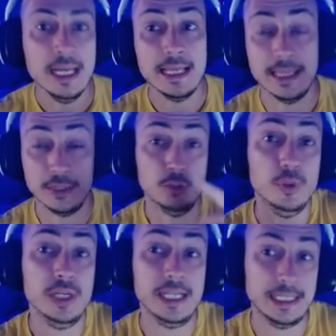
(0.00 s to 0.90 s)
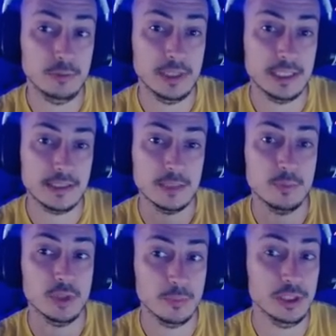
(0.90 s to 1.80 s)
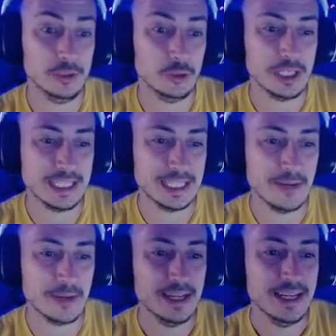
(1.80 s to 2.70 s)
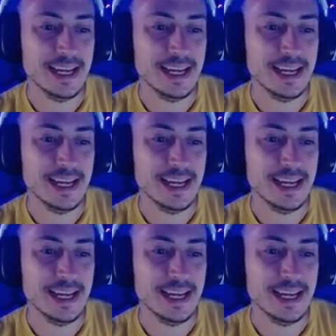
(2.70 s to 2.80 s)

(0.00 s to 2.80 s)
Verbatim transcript: De hecho pone criaturas extras porque pone tokens de cabra.